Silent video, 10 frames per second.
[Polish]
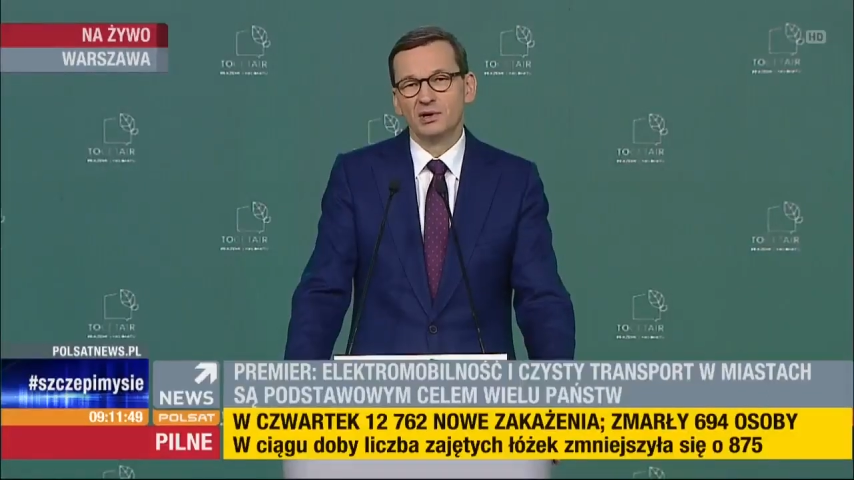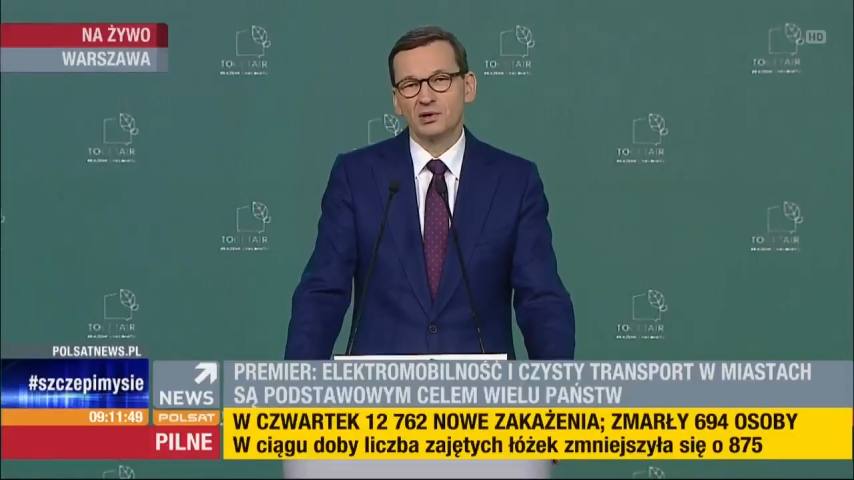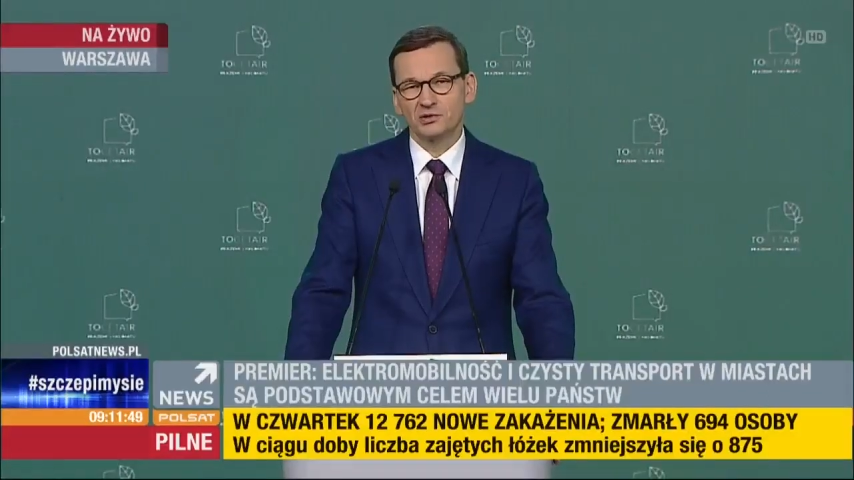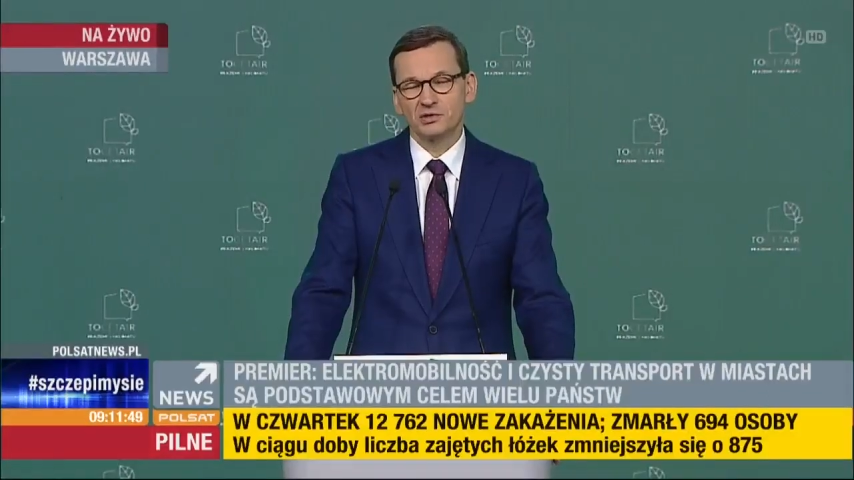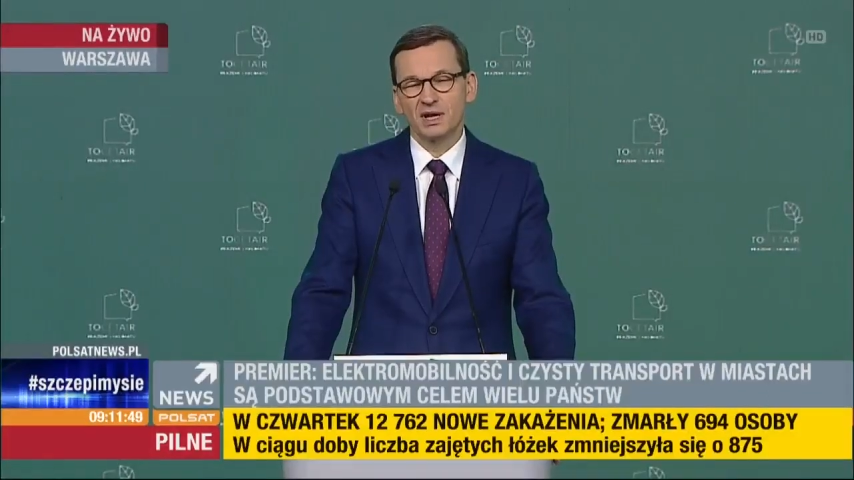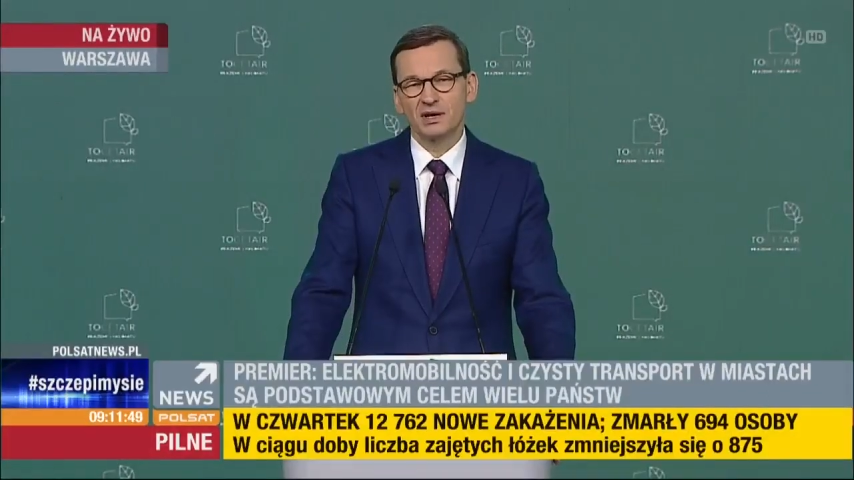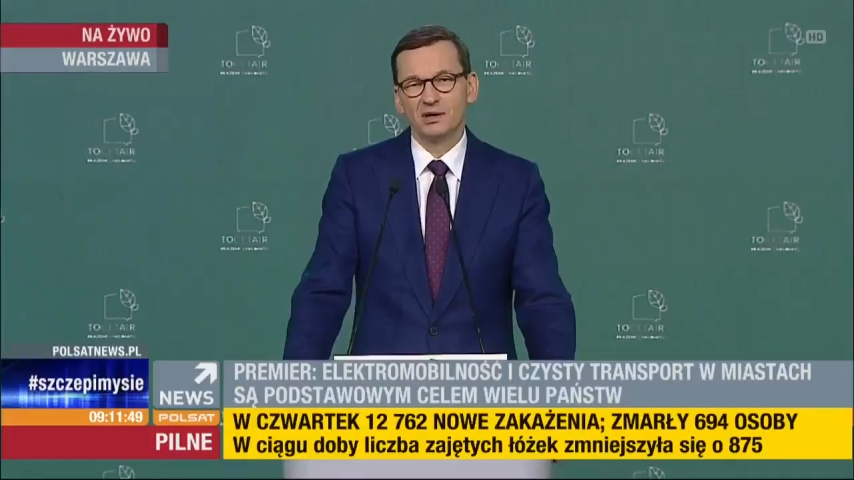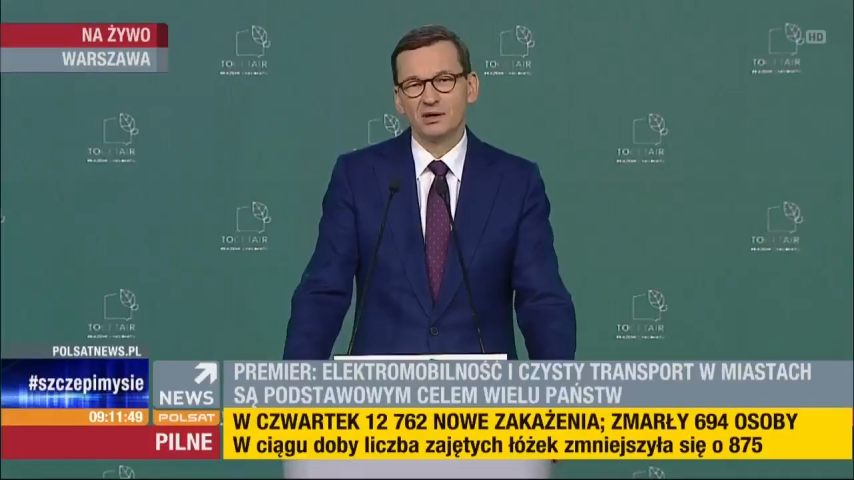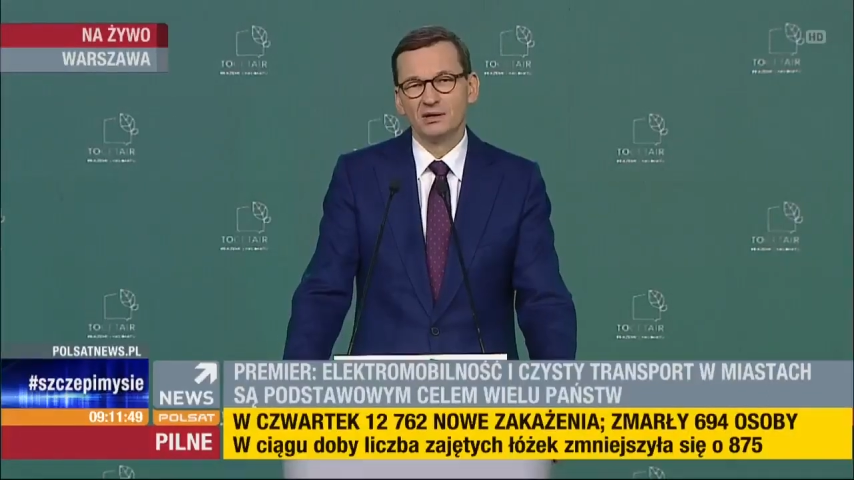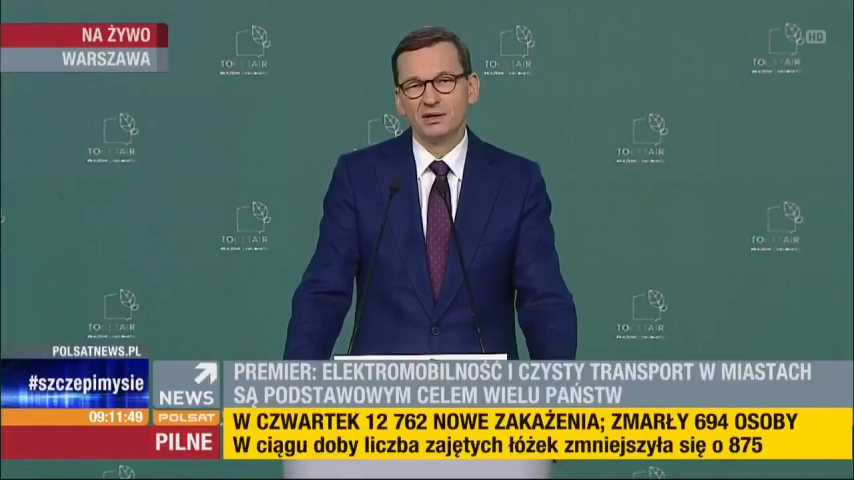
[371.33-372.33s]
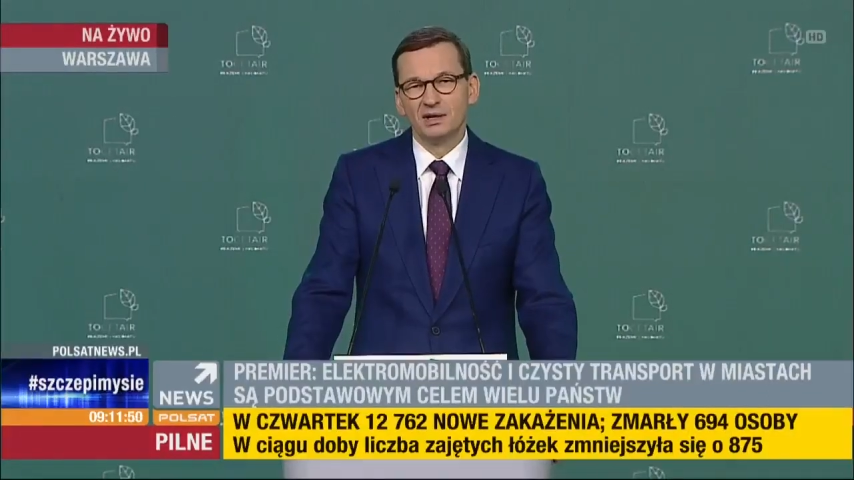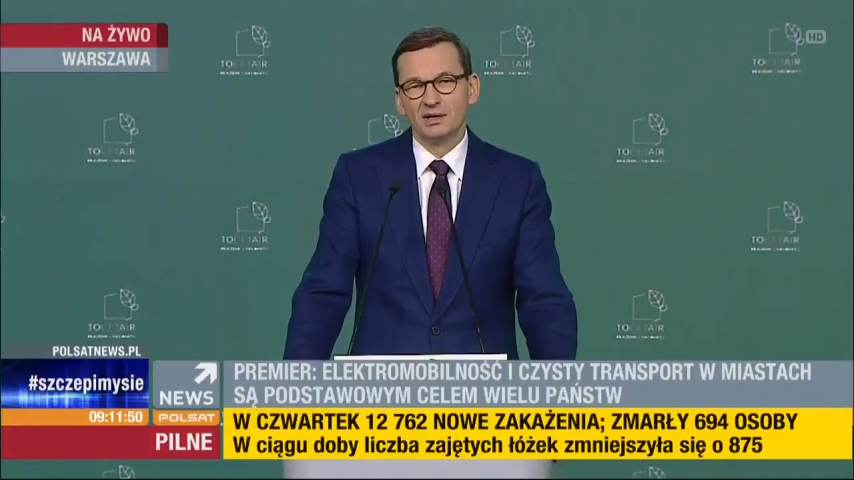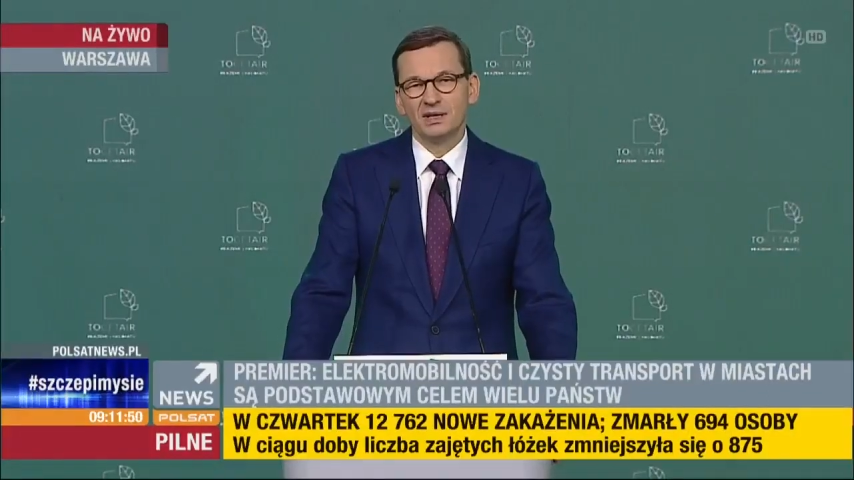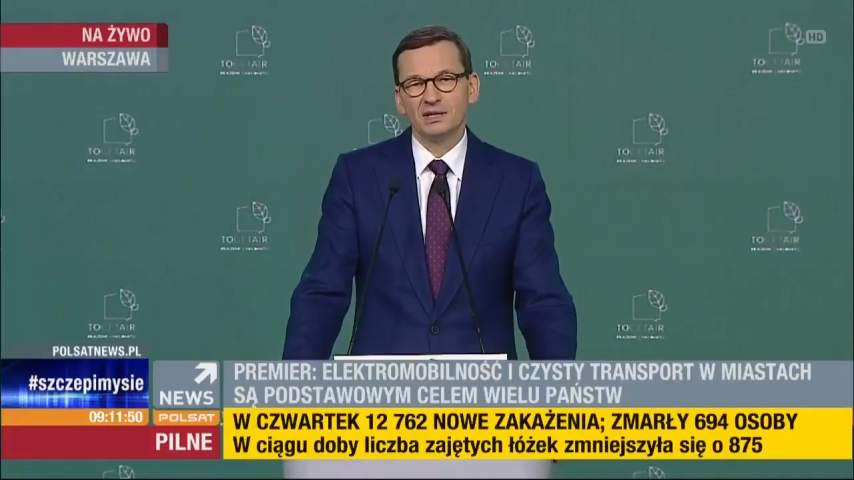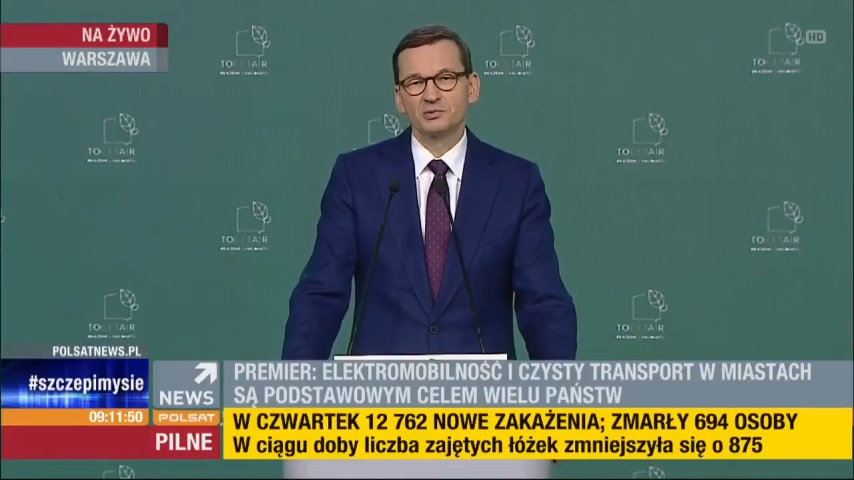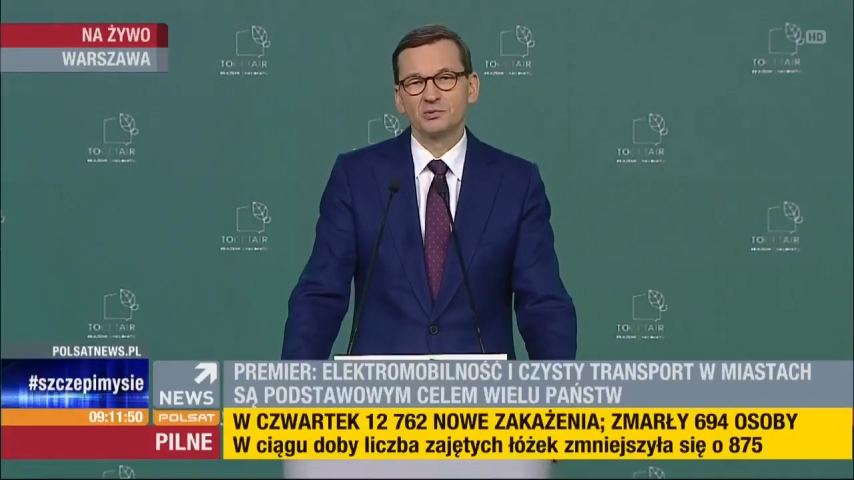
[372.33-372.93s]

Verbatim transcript: rocznego na